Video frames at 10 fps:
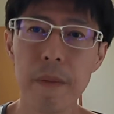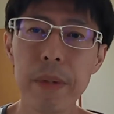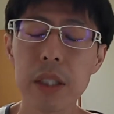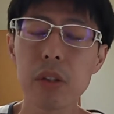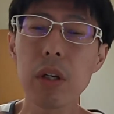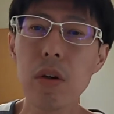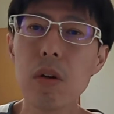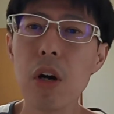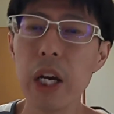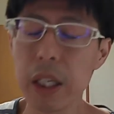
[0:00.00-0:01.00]
で、それ
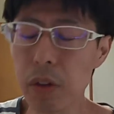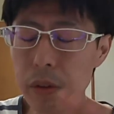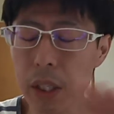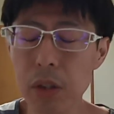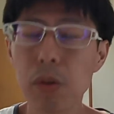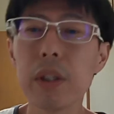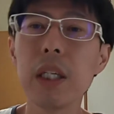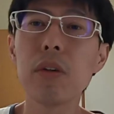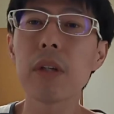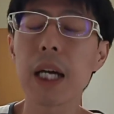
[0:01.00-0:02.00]
をいろんなところで
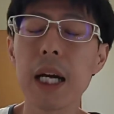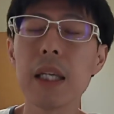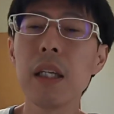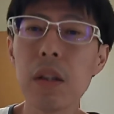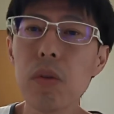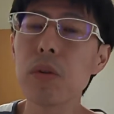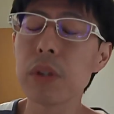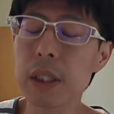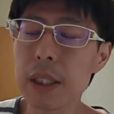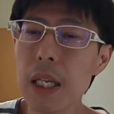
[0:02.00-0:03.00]
いろんな会議
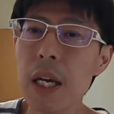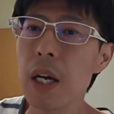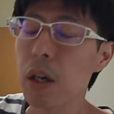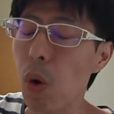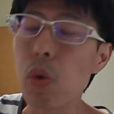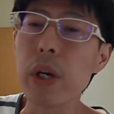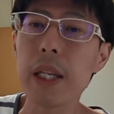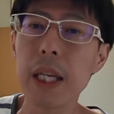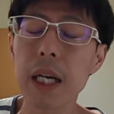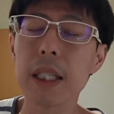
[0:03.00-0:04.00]
をして、国
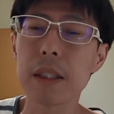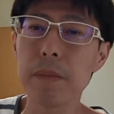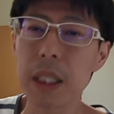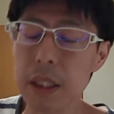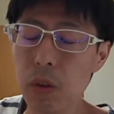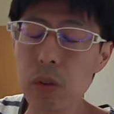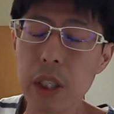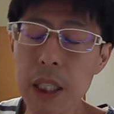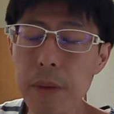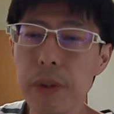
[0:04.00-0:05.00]
連に話し回して、国
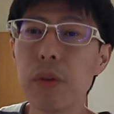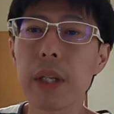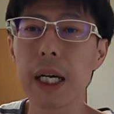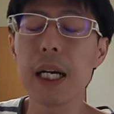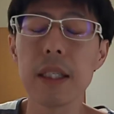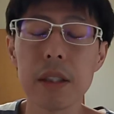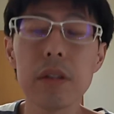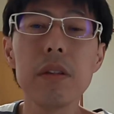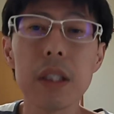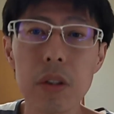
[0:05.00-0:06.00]
連でもいろんな会議
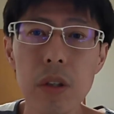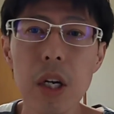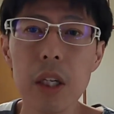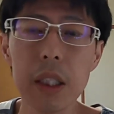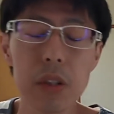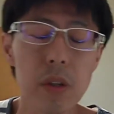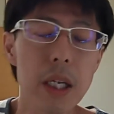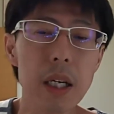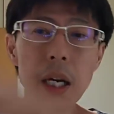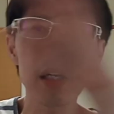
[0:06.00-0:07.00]
するでしょ。で、それ
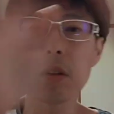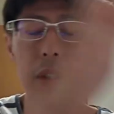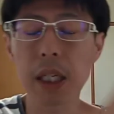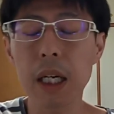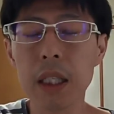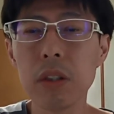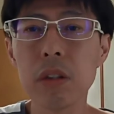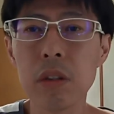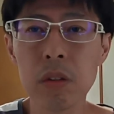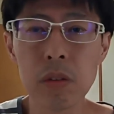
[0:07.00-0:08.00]
から各世界
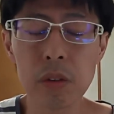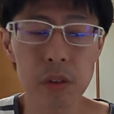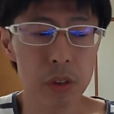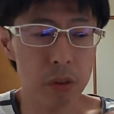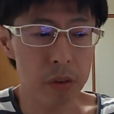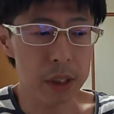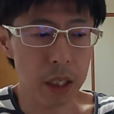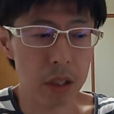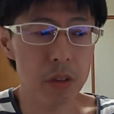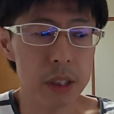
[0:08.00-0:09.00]
中の、その石
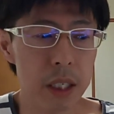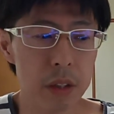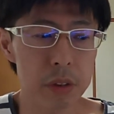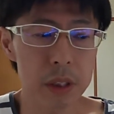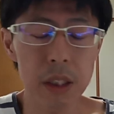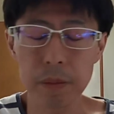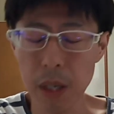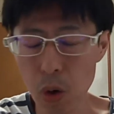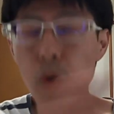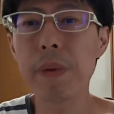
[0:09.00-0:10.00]
油を採掘してる、
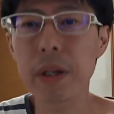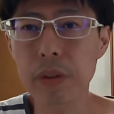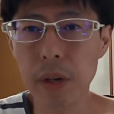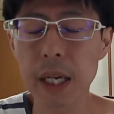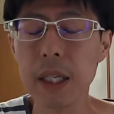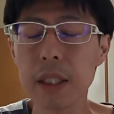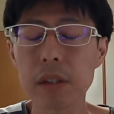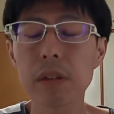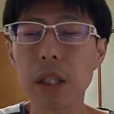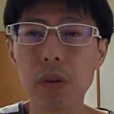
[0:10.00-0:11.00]
まあ、OPEC とか、
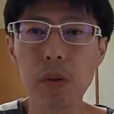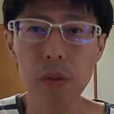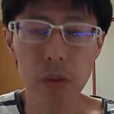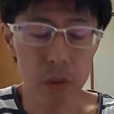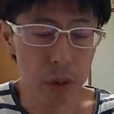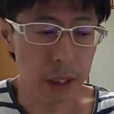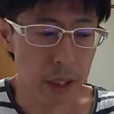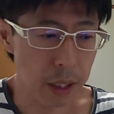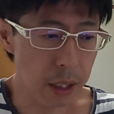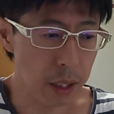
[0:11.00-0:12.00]
そういったところの
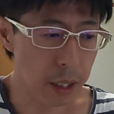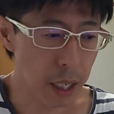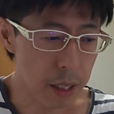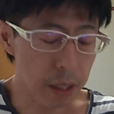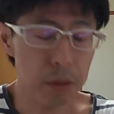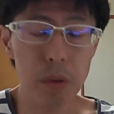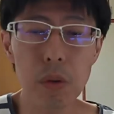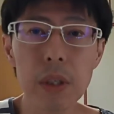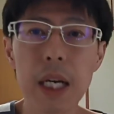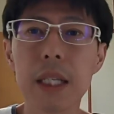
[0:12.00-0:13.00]
国関係のと
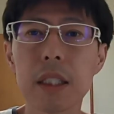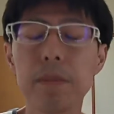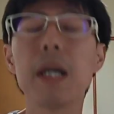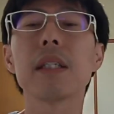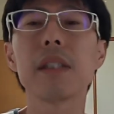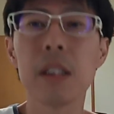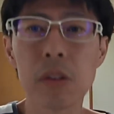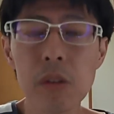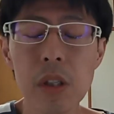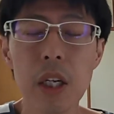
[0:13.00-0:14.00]
ころに話し回すで
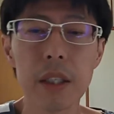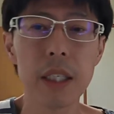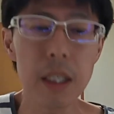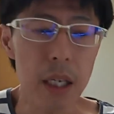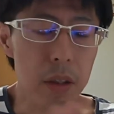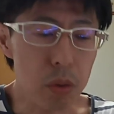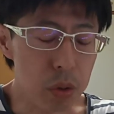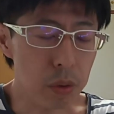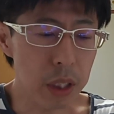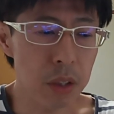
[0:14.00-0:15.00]
しょ。で、やっと
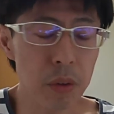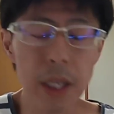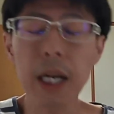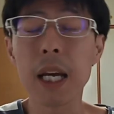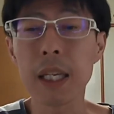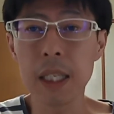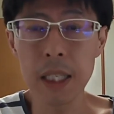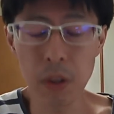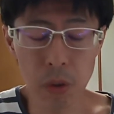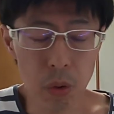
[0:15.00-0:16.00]
そこでいろんな会
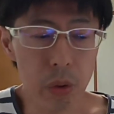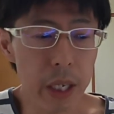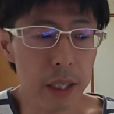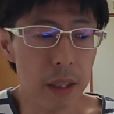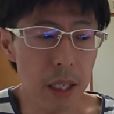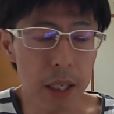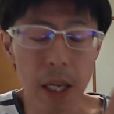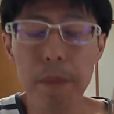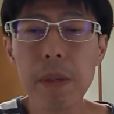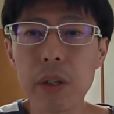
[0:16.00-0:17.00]
議を行って、
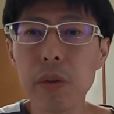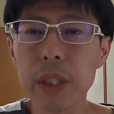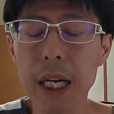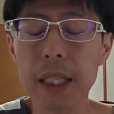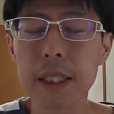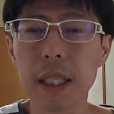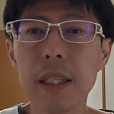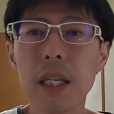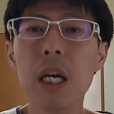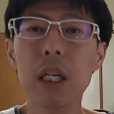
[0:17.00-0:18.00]
現場の方に話が
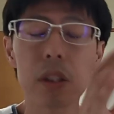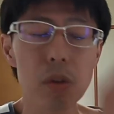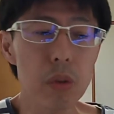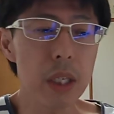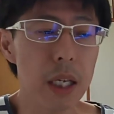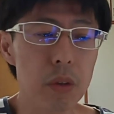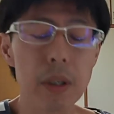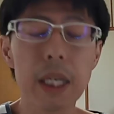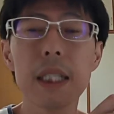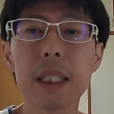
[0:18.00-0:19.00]
行って、そこでやっと
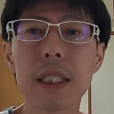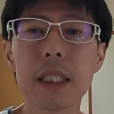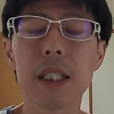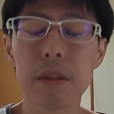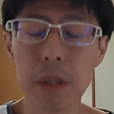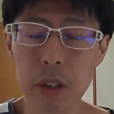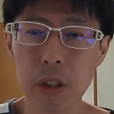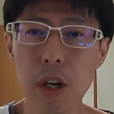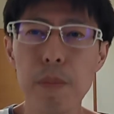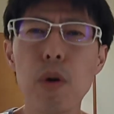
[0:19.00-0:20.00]
計算し始め
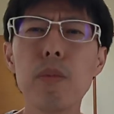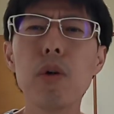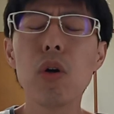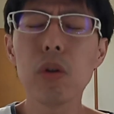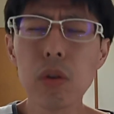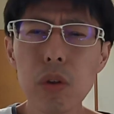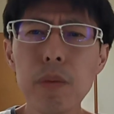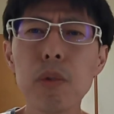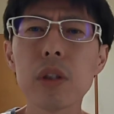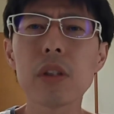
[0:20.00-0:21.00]
る。もう、もう本当
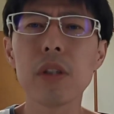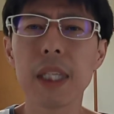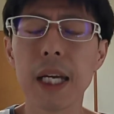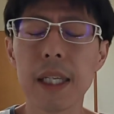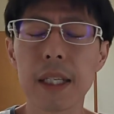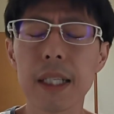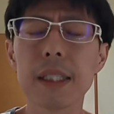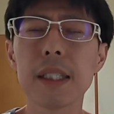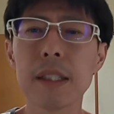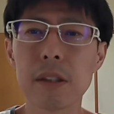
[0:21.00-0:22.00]
にものすごい大変な計
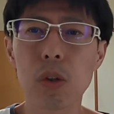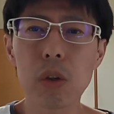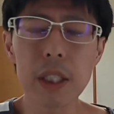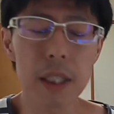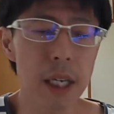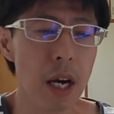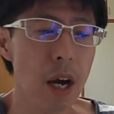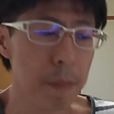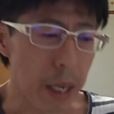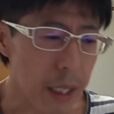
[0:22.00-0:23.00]
算ですよ。これだったら、
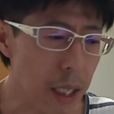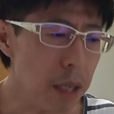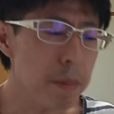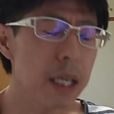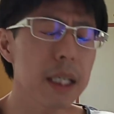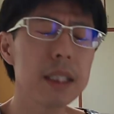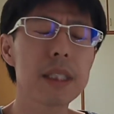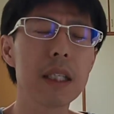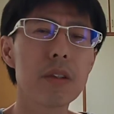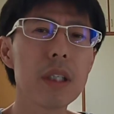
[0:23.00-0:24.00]
毎回毎回
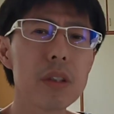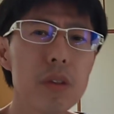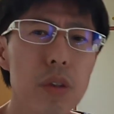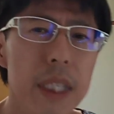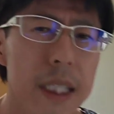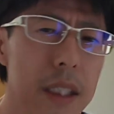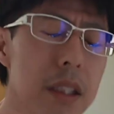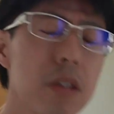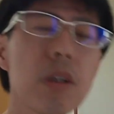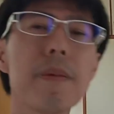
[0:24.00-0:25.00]
最初からずっと計
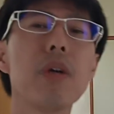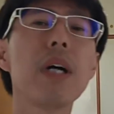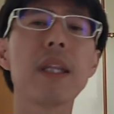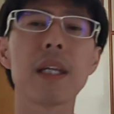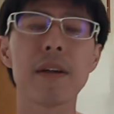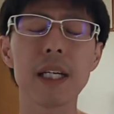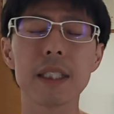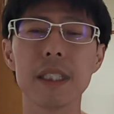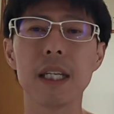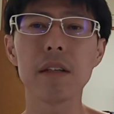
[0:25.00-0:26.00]
算しておけばよかったの
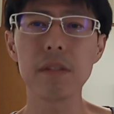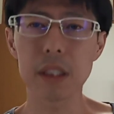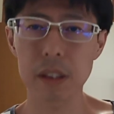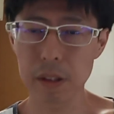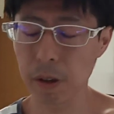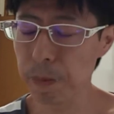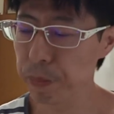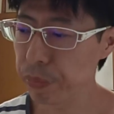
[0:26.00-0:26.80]
話になるんですよ。